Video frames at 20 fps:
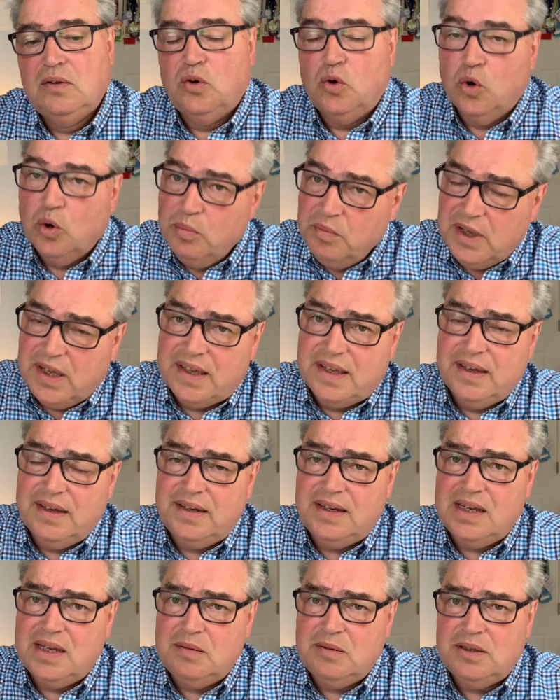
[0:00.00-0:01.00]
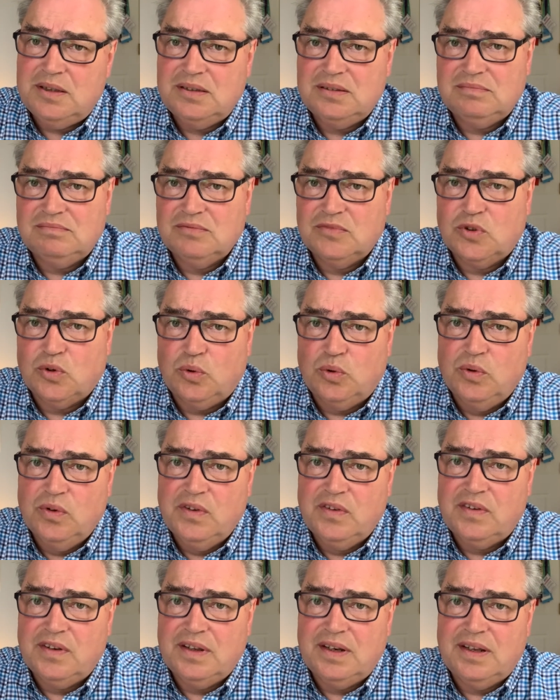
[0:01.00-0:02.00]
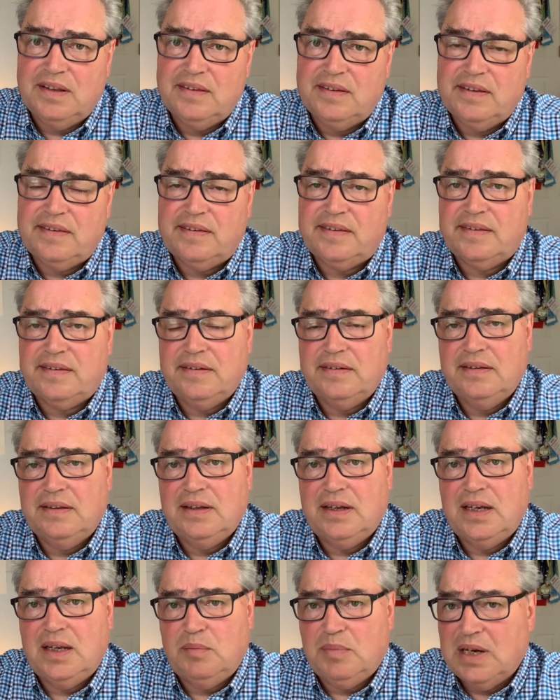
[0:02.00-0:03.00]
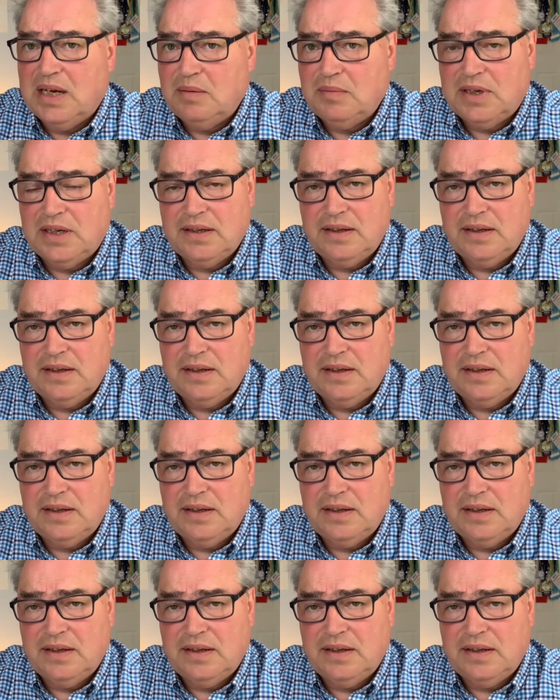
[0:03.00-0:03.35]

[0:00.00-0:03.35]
Umgekehrt aber drohen sie den Sitz in Alabama,